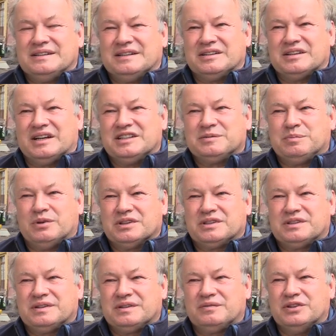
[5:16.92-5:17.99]
Der Transport
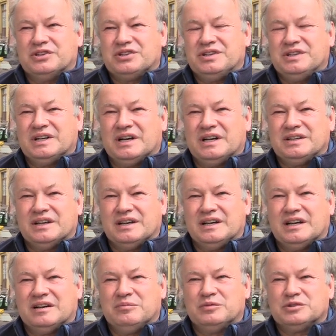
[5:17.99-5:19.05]
von China
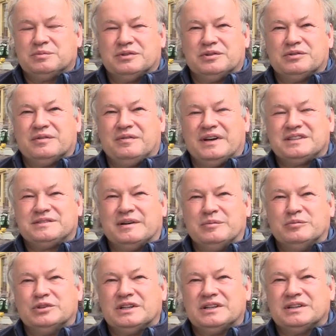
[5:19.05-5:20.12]
hierher muss man ungefähr zwei
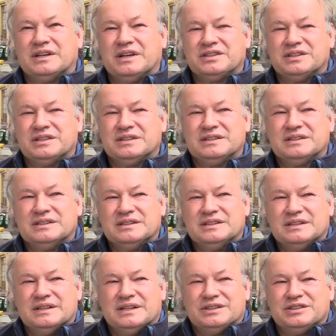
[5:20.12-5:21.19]
Monate rechnen.
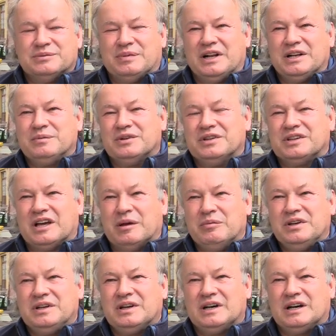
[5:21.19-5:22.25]
Sobald wir einen
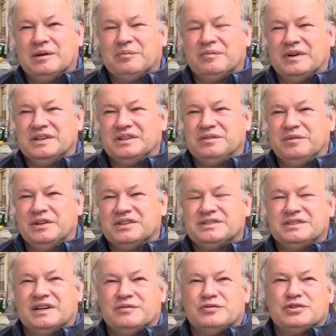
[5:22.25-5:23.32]
Termin haben, wann die
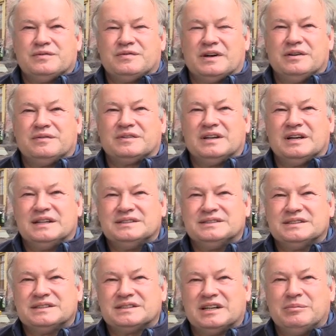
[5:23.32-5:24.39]
wenigsten auf dem Schiff aufgeladen
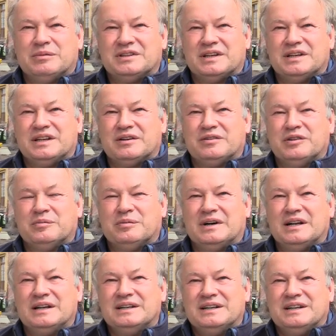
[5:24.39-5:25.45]
sind, kann man dann auch
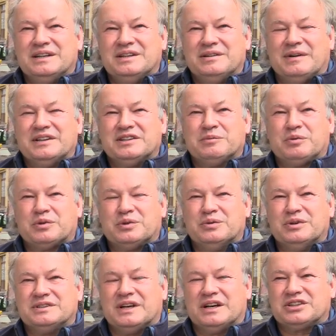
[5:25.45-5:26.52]
nochmal eine weitere
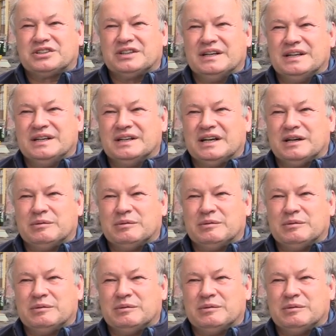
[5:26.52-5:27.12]
Prognose erstellen.